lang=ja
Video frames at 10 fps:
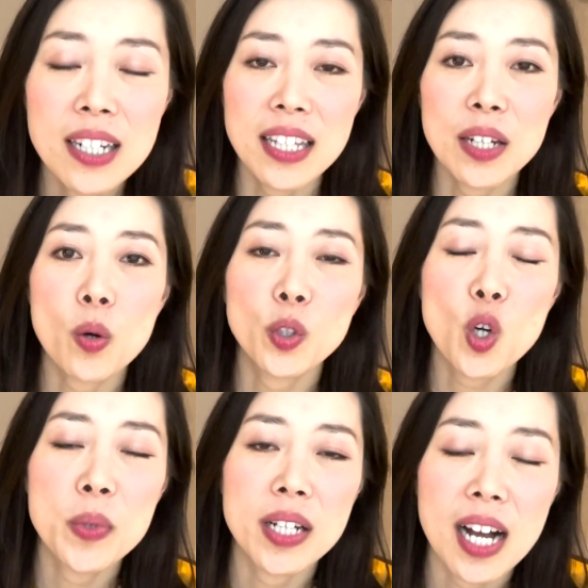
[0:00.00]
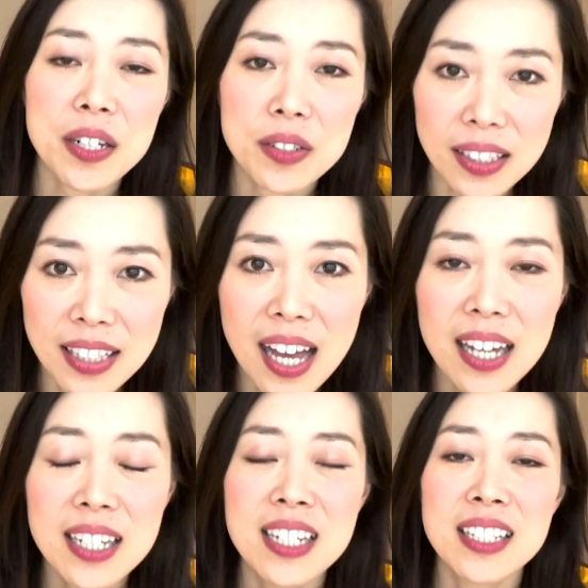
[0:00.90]
ね、ご興味がある
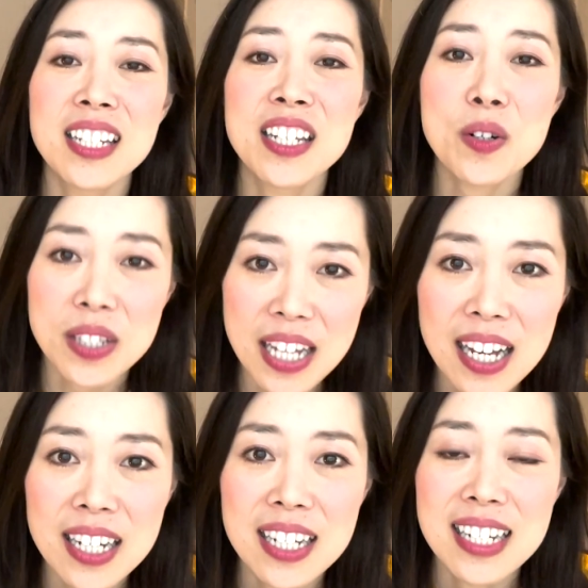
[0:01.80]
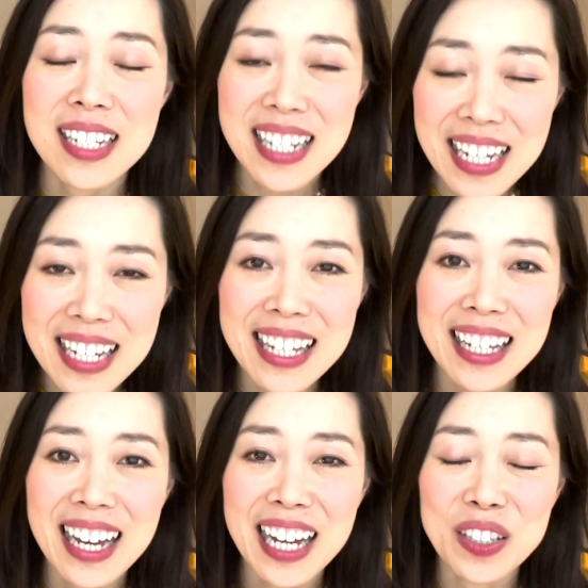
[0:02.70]
方企業さん是
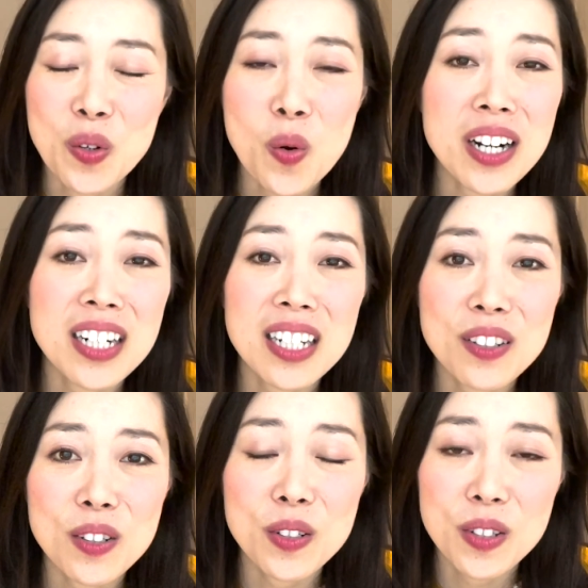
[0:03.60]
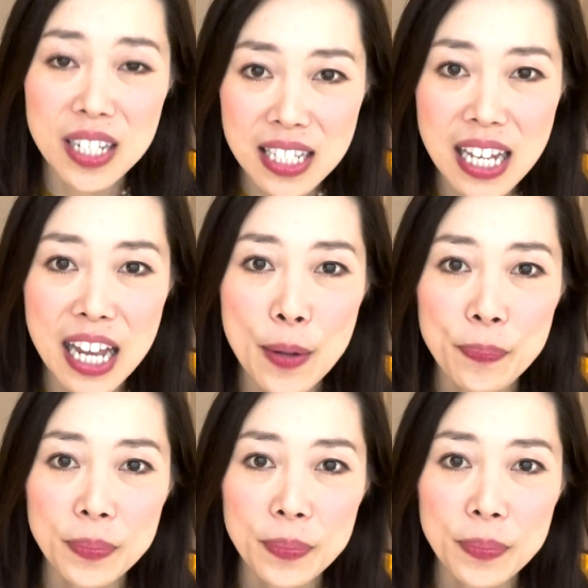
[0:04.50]
非ご連絡ください